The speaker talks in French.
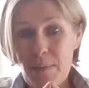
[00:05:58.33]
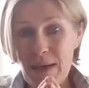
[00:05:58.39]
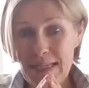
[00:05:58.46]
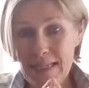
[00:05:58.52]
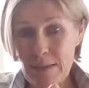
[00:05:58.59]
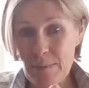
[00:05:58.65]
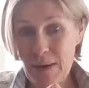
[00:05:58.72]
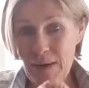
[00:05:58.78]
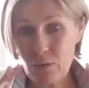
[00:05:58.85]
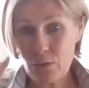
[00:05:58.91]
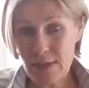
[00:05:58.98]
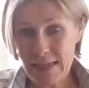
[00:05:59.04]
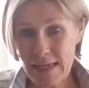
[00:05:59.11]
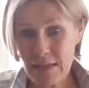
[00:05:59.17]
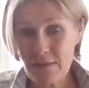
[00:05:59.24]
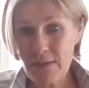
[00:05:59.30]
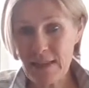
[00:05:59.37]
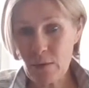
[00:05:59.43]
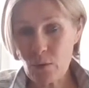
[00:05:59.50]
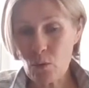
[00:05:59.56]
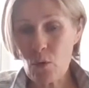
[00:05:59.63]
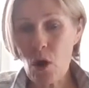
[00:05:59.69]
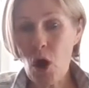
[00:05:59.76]
principal de cette
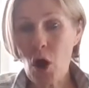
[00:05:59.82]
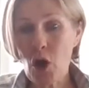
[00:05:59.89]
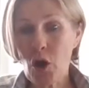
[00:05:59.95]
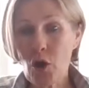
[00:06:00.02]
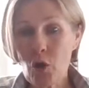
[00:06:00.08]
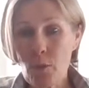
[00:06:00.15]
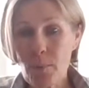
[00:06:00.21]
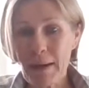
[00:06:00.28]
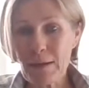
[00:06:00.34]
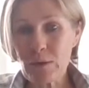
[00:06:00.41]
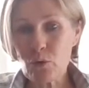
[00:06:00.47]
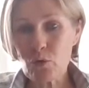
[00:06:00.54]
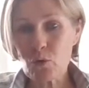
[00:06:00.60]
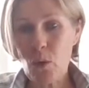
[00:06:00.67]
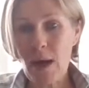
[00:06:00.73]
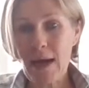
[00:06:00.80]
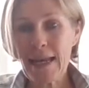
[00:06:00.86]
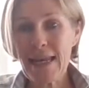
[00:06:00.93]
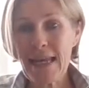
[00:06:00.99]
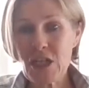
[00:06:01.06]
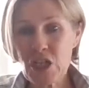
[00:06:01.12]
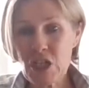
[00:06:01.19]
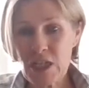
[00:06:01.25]
vidéo un repas du soir
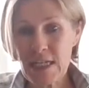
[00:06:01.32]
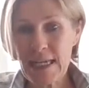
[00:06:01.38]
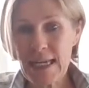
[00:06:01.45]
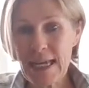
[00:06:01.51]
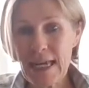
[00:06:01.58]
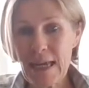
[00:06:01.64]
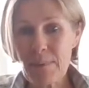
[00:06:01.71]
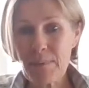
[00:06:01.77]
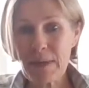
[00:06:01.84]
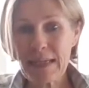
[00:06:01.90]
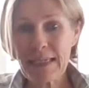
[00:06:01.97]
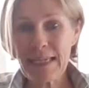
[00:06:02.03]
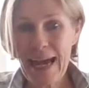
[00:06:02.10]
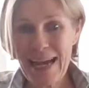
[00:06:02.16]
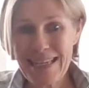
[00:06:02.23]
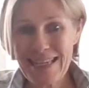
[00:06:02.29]
léger et pris